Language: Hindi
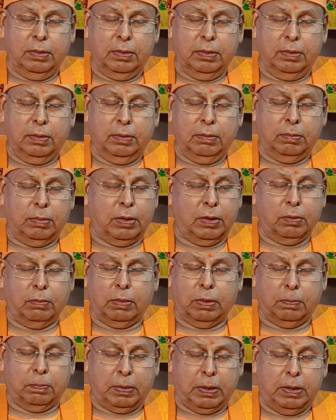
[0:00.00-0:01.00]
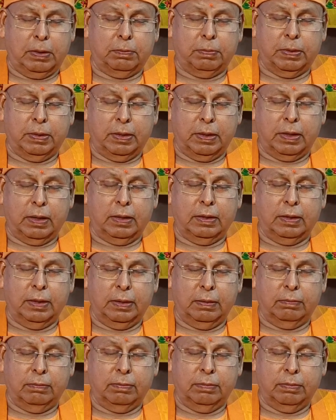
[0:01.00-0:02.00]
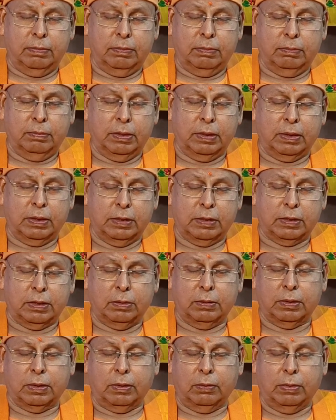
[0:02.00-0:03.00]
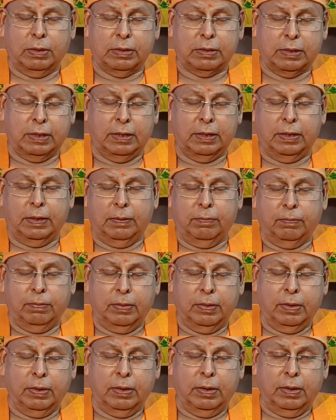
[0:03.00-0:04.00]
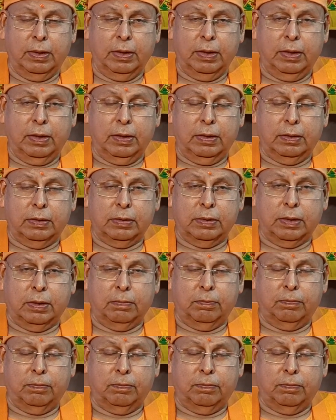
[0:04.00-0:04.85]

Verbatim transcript: बारंबार पानी पीने का लिए मन की इच्छा होता है वैसे ही जब